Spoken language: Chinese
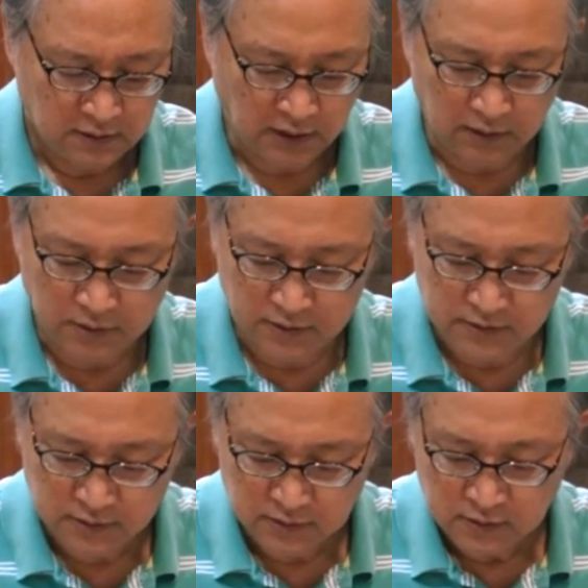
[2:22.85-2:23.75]
他们
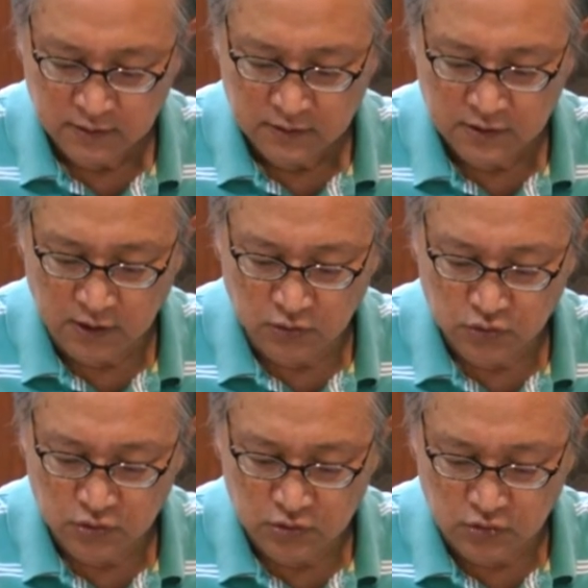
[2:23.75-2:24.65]
招
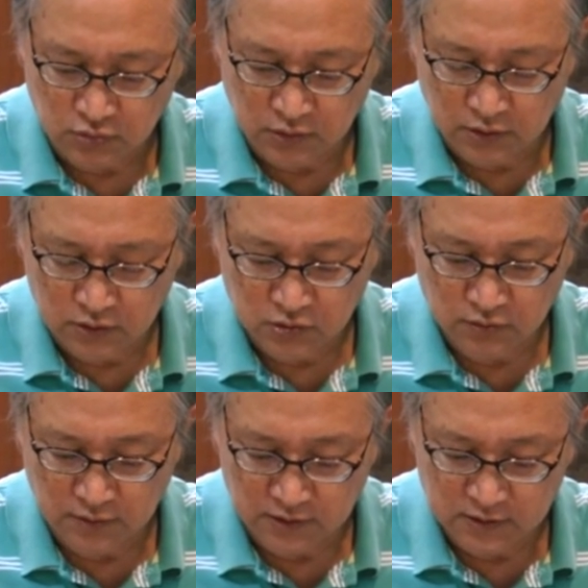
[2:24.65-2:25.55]
聚所有的众
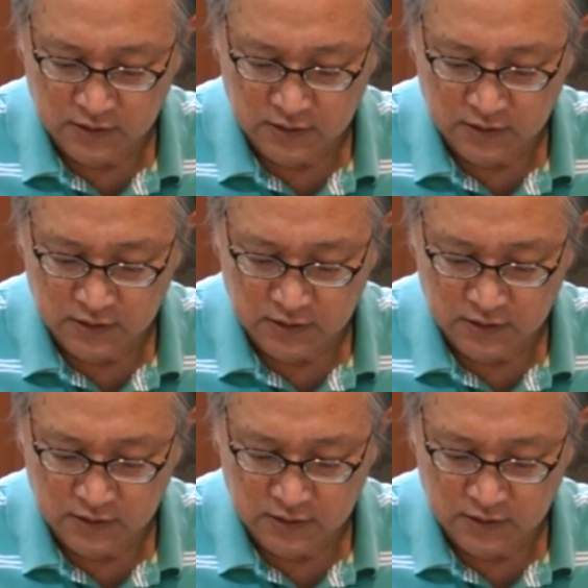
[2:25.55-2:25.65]
民，